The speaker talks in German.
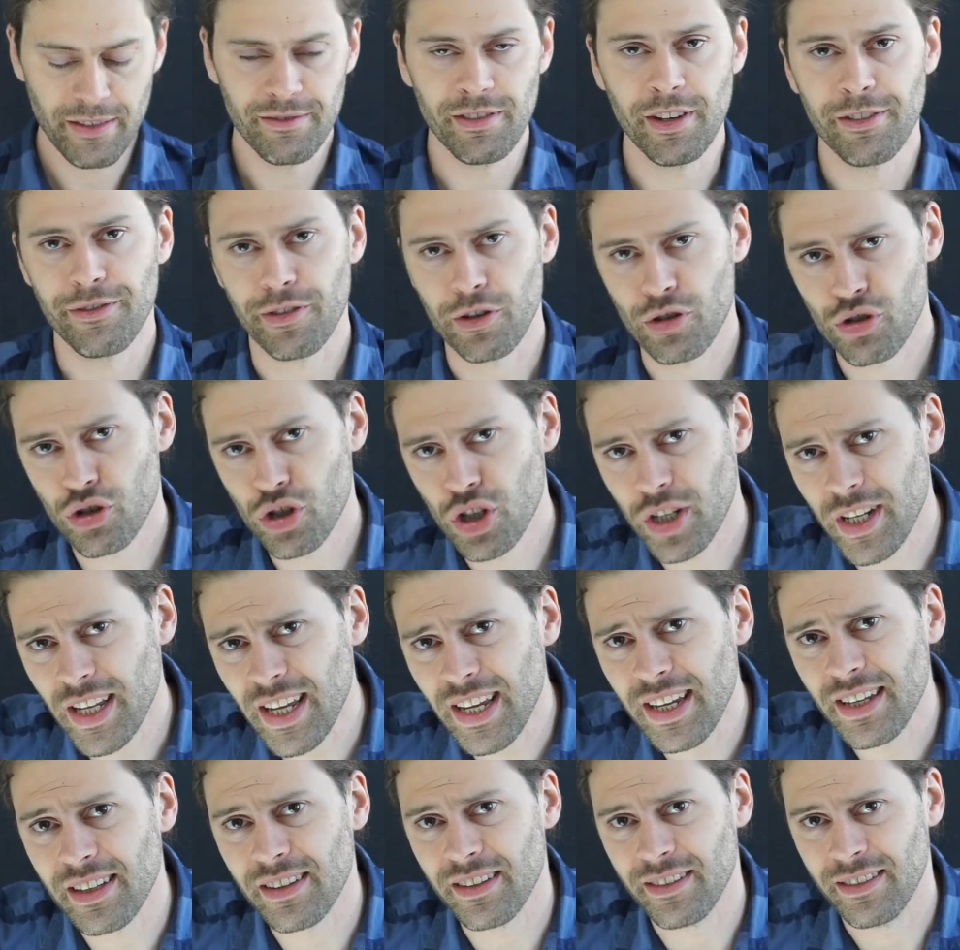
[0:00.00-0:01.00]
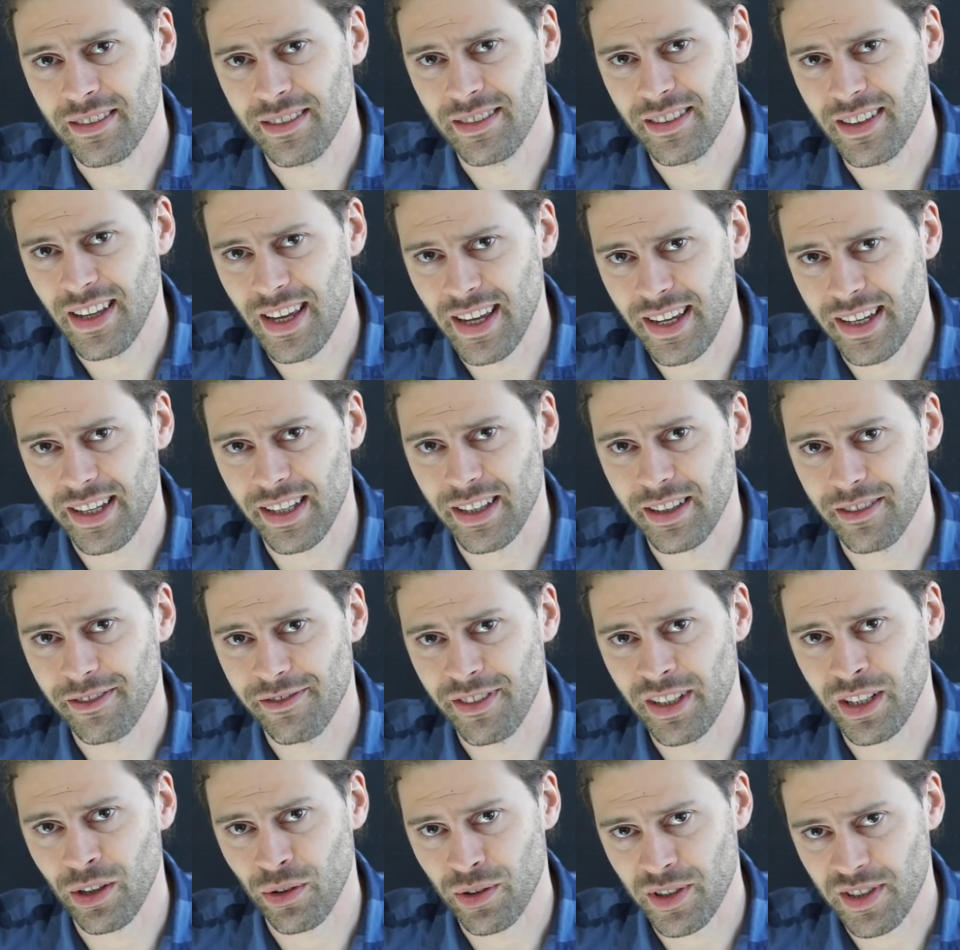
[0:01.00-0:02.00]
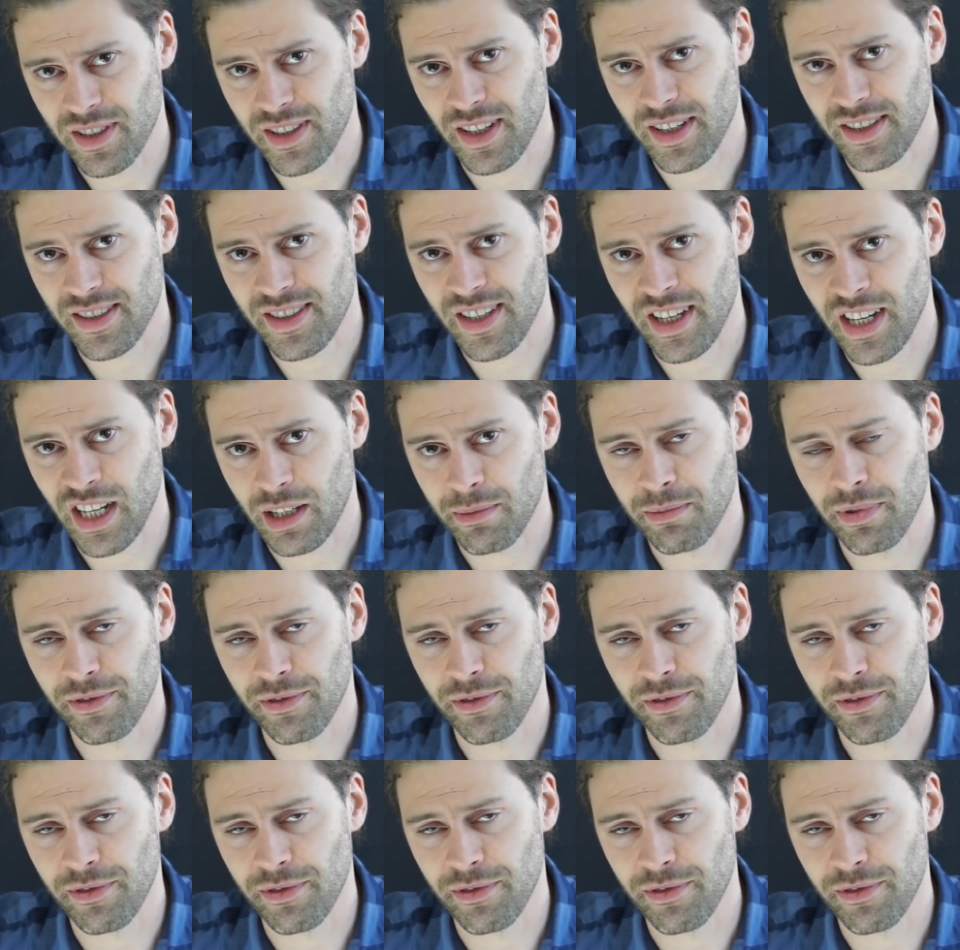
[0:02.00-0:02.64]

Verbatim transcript: Wir verstehen Nägel, wenn er uns das sagt.